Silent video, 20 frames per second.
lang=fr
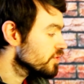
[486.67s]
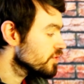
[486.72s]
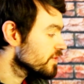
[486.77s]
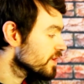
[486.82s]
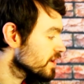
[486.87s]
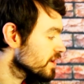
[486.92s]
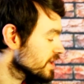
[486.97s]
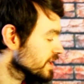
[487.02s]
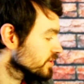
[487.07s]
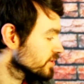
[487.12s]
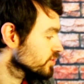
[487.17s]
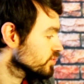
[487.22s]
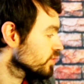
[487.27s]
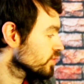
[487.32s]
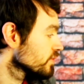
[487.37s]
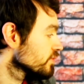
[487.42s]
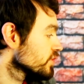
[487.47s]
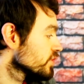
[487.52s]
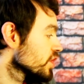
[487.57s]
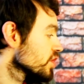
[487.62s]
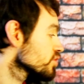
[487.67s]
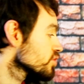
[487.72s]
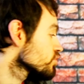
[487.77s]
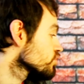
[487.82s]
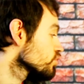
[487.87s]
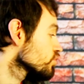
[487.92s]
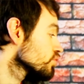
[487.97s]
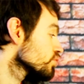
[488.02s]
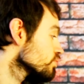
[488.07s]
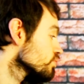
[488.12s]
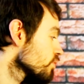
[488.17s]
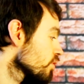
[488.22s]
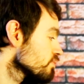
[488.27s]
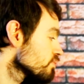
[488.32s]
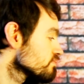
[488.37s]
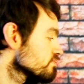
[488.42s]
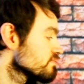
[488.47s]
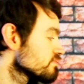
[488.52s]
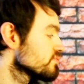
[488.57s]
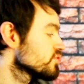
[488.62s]
devant, à notre convenance. bon,
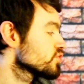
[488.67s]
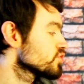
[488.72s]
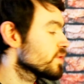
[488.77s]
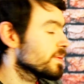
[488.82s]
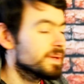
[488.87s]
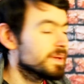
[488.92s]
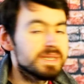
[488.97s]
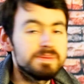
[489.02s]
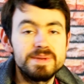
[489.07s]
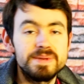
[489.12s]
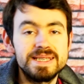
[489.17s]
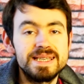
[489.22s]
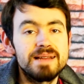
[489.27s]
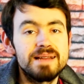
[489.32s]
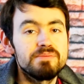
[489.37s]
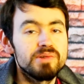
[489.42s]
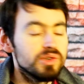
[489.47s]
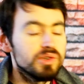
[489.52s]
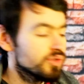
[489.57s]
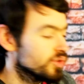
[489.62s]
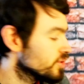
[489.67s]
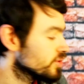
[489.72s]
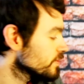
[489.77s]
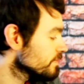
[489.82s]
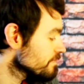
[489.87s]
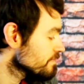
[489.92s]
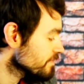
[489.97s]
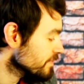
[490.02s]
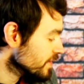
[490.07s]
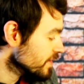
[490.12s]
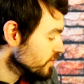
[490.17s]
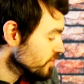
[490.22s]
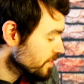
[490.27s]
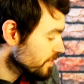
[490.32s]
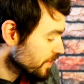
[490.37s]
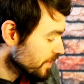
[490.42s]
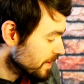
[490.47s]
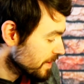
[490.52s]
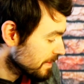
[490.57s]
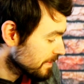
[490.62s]
je ne vois pas spécialement de,
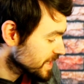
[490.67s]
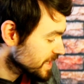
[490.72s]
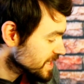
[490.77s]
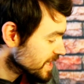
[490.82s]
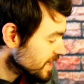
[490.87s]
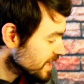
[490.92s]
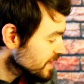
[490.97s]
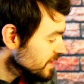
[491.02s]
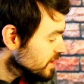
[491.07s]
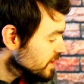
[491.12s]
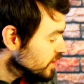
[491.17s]
problème à ça.